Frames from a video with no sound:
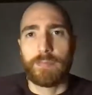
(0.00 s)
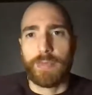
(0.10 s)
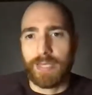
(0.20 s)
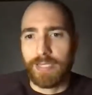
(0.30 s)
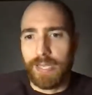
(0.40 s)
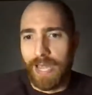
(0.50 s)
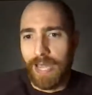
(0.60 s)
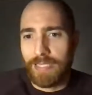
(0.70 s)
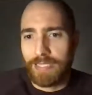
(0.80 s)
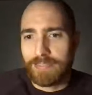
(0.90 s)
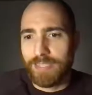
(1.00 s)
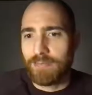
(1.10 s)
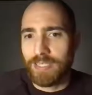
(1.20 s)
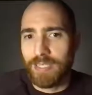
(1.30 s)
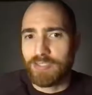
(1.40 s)
perché il
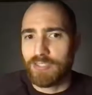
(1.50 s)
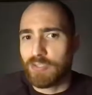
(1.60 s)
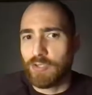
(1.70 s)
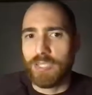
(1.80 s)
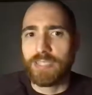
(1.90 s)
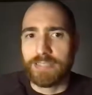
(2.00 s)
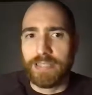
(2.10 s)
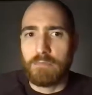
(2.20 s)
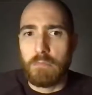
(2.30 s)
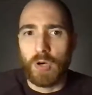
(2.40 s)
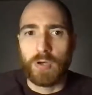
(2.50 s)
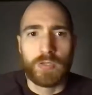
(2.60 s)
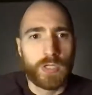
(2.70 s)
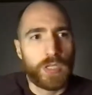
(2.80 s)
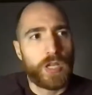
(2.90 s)
tema della gestione del tempo
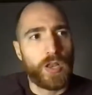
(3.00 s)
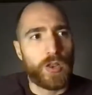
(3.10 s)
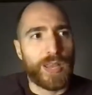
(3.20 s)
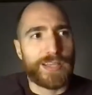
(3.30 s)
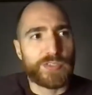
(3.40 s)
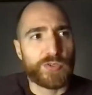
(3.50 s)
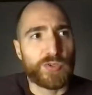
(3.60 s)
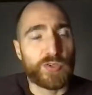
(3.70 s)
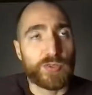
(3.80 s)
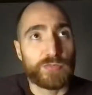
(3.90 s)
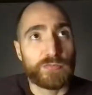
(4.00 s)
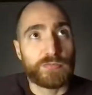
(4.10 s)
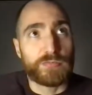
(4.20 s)
non è solo